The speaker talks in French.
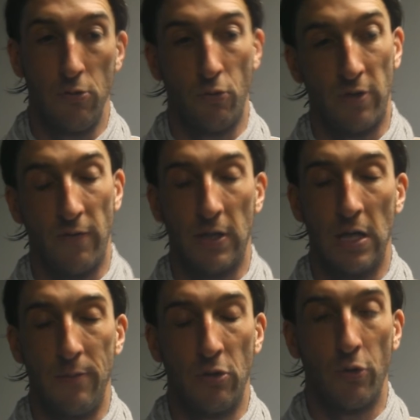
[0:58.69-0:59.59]
Donc c'est vrai qu'à
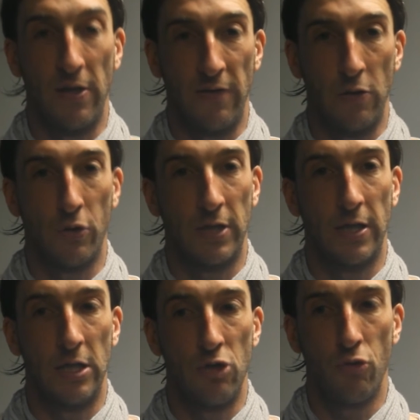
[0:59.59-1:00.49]
la mi-temps, on a essayé de
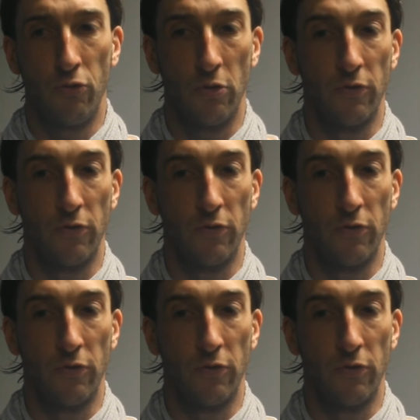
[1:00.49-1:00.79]
recadrer les choses.